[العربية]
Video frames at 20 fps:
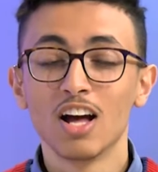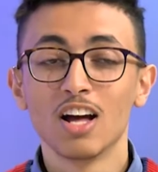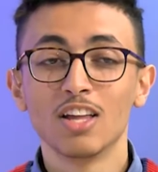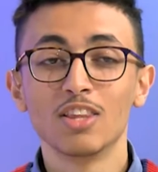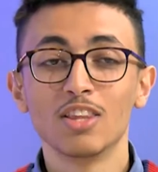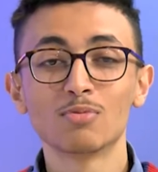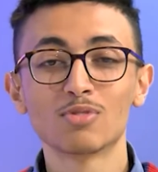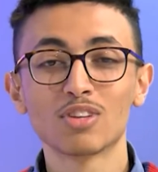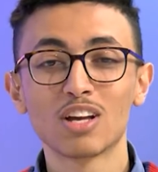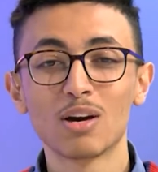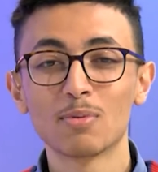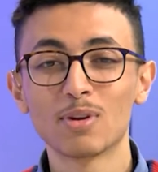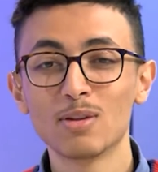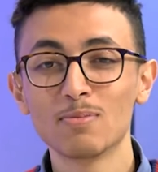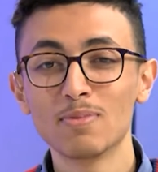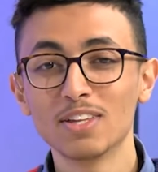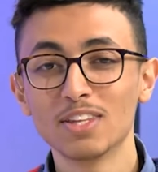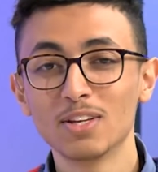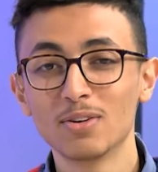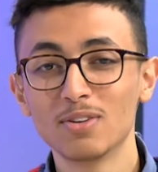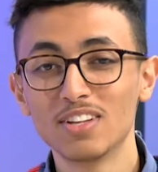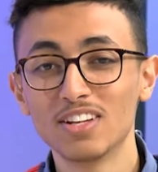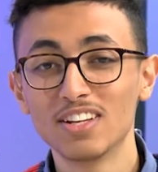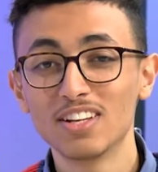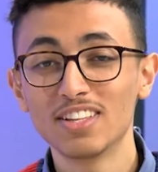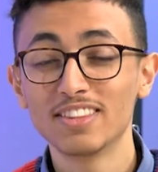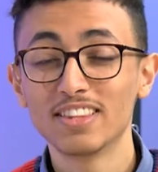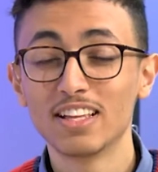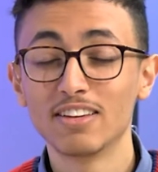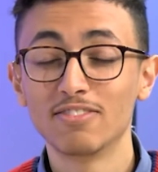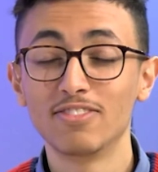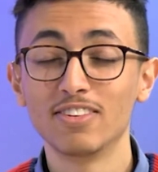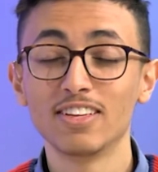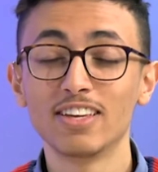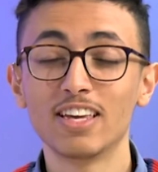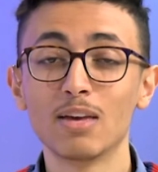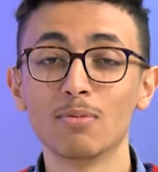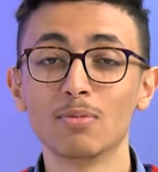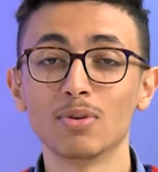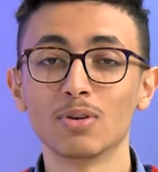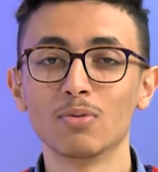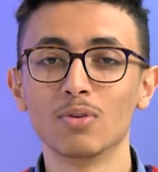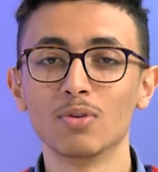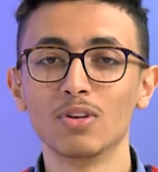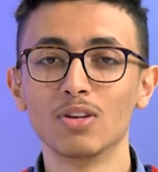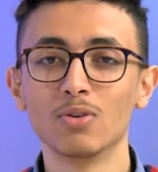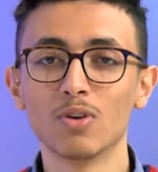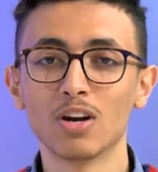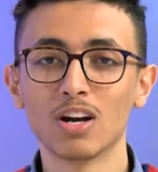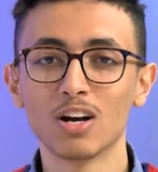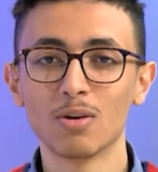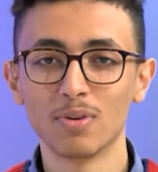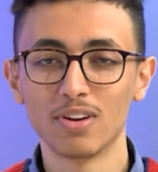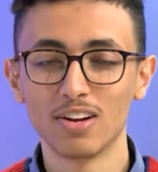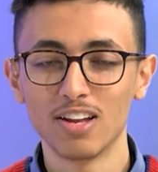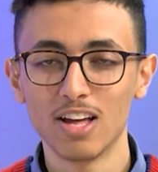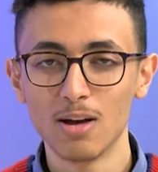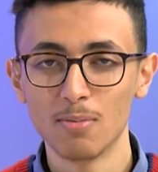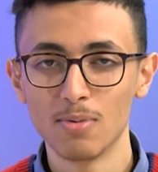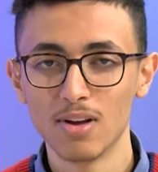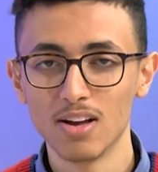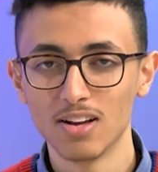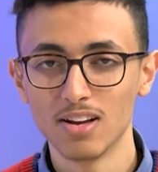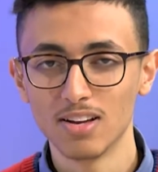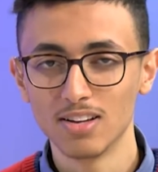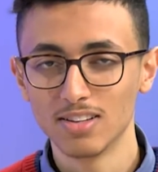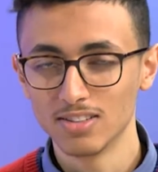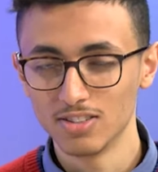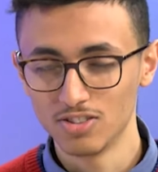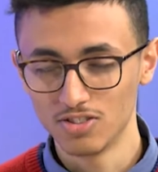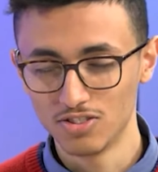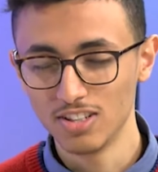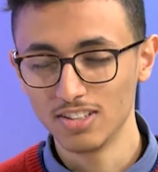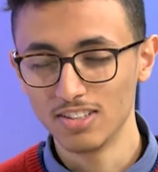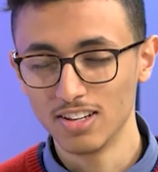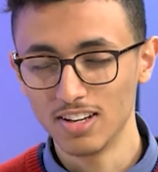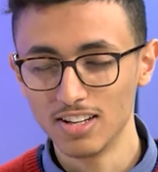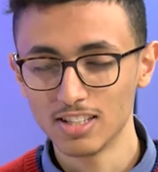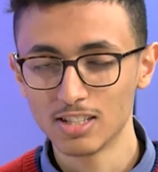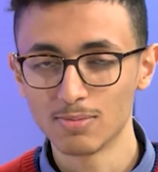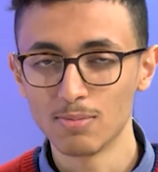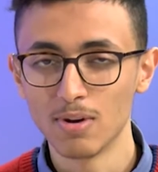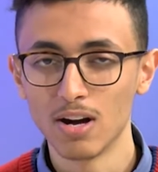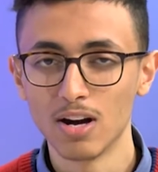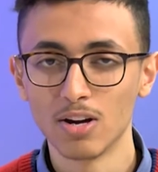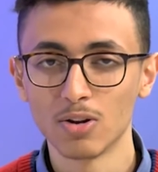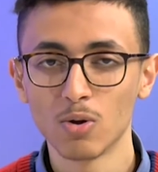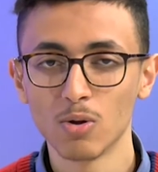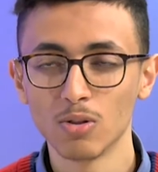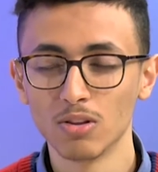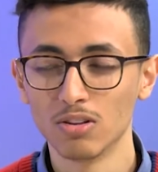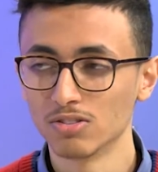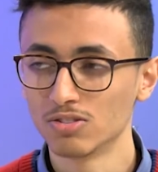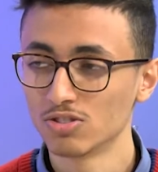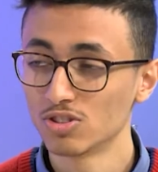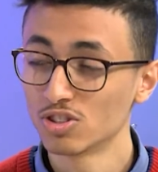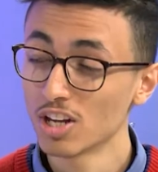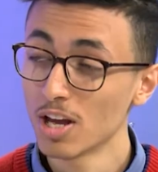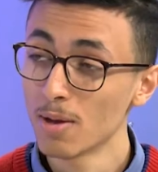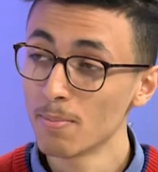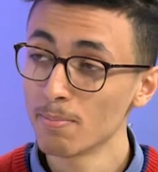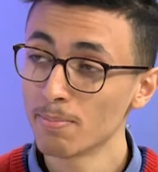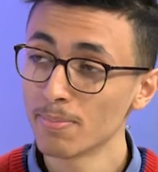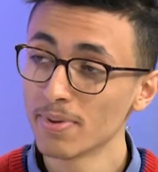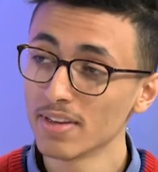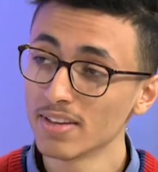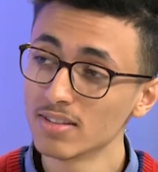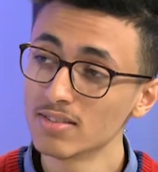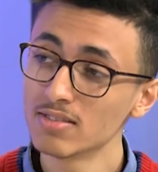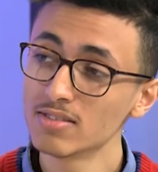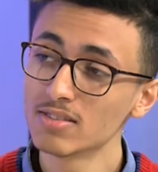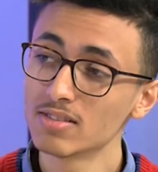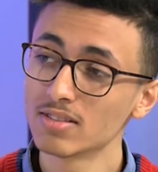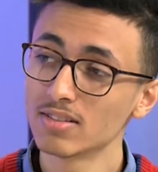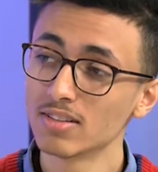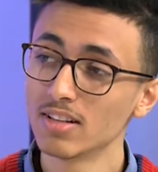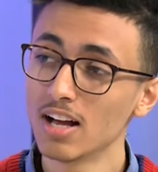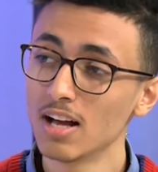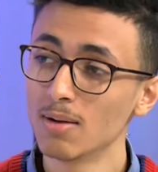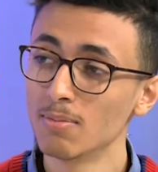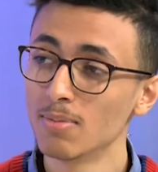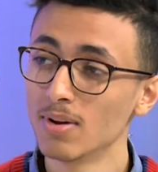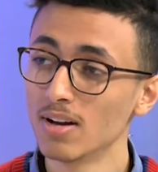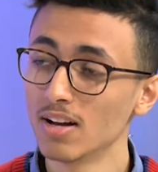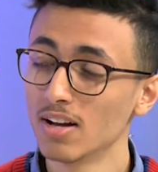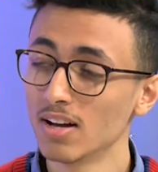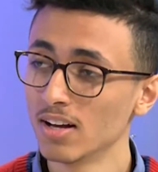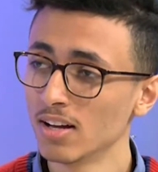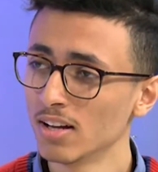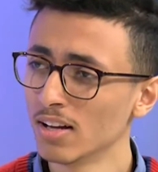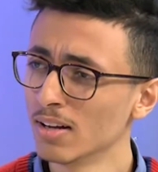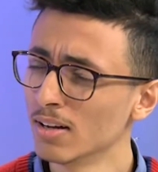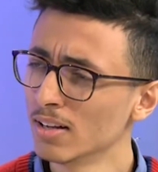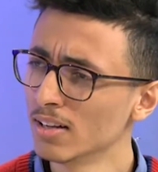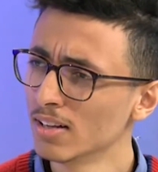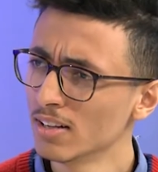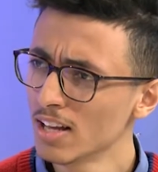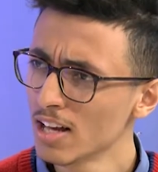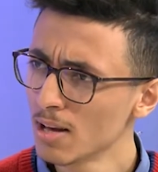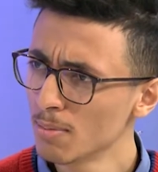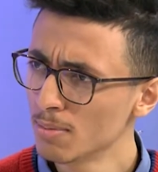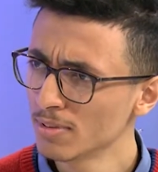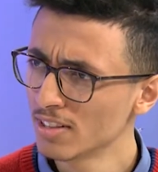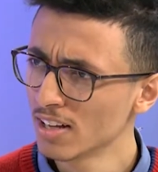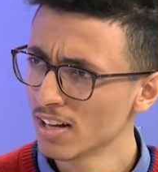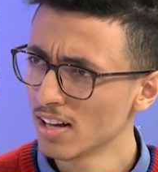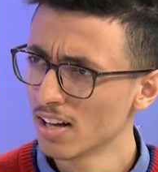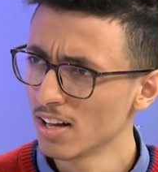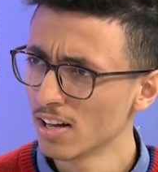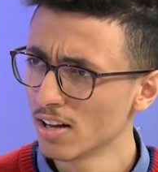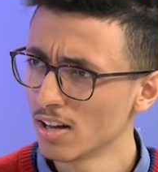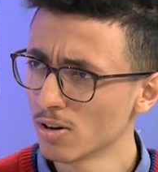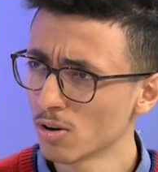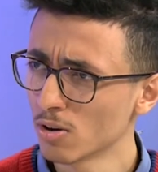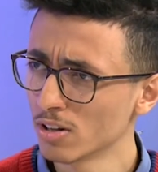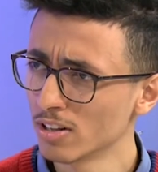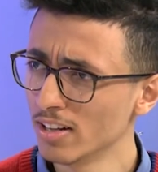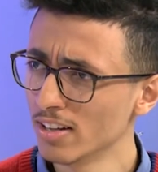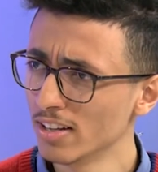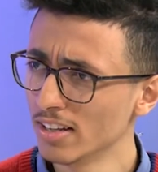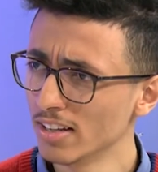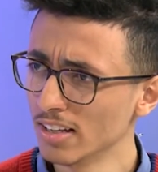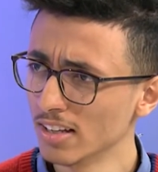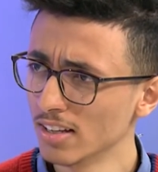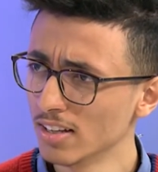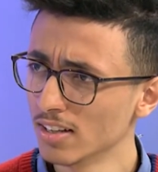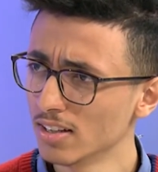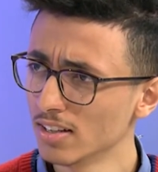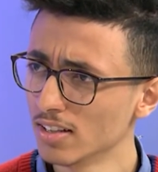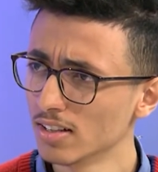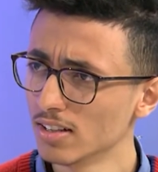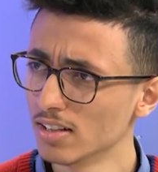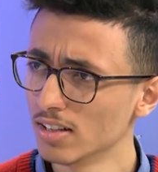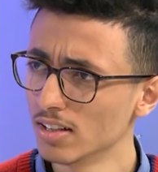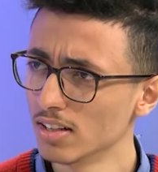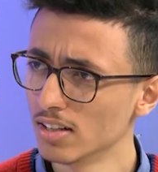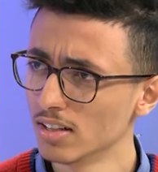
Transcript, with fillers: نمشي الخبر اللي بعده واللي عندنا في الجيمنج واللي هو خبر لعبه جديده اسمها رولر تشامبيونز لعبه لاعب انت روكت ليج اه,